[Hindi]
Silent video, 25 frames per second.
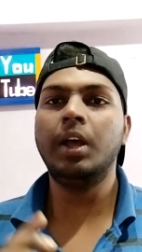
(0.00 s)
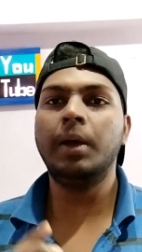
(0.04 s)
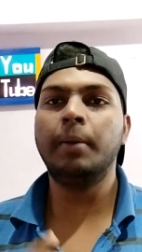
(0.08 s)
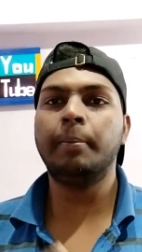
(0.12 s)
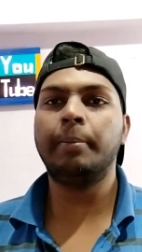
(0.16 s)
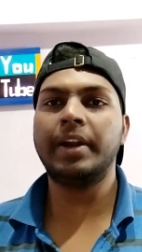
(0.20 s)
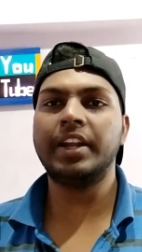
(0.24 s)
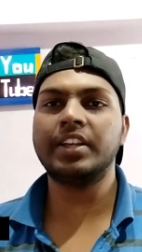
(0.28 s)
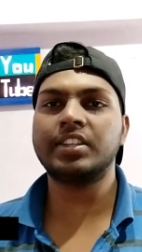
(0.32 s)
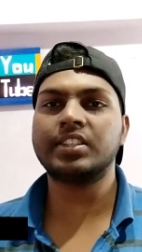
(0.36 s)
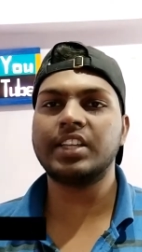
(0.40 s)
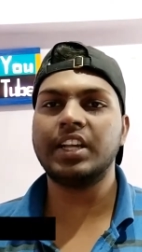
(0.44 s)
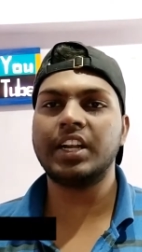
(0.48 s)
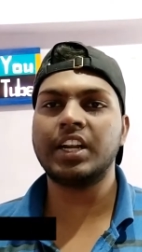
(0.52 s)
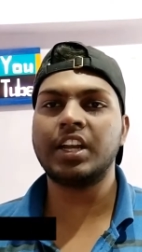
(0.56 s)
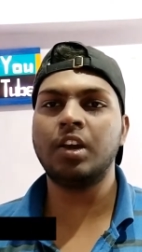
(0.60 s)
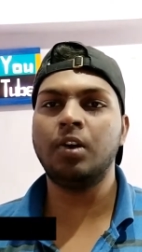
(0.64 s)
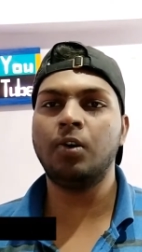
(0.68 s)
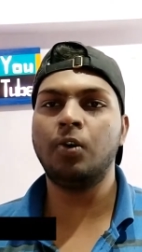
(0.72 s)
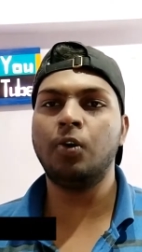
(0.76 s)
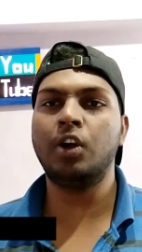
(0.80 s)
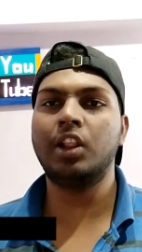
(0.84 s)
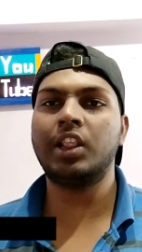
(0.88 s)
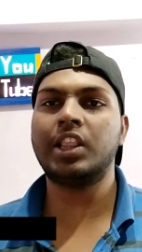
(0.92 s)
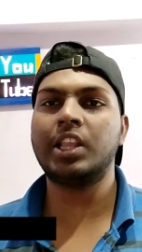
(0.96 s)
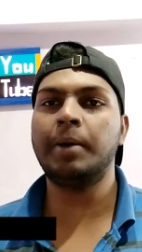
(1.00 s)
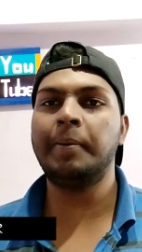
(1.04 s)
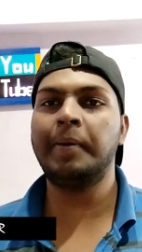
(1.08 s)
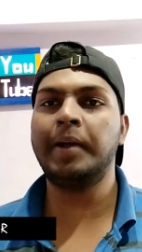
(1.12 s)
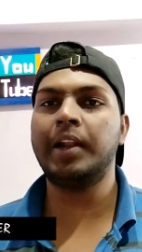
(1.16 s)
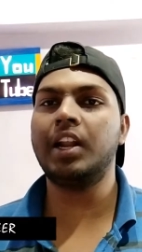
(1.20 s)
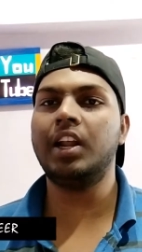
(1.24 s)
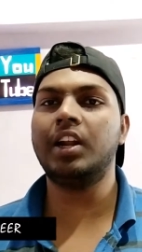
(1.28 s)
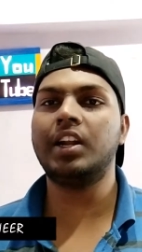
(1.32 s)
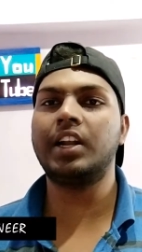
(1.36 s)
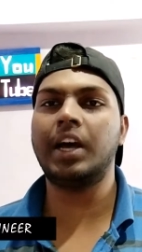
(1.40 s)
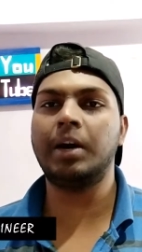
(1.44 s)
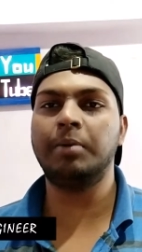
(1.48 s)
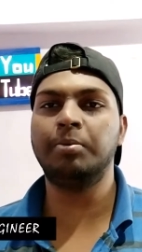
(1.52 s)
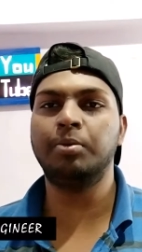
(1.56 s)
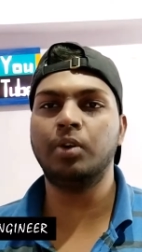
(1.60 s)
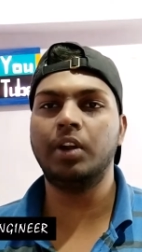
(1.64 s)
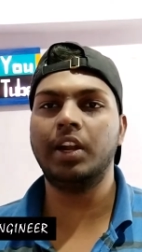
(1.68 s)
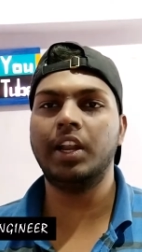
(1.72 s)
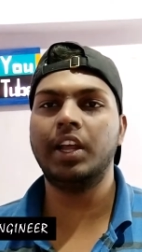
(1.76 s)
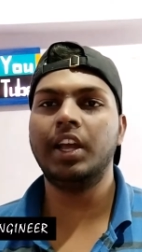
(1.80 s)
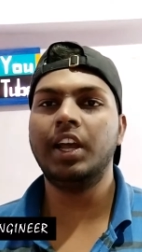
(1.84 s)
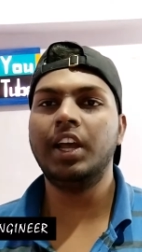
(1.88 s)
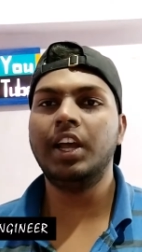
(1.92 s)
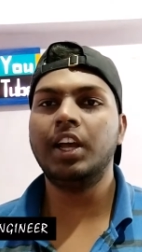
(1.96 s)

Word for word: प्रेस करके ऑल दबाना ना भूले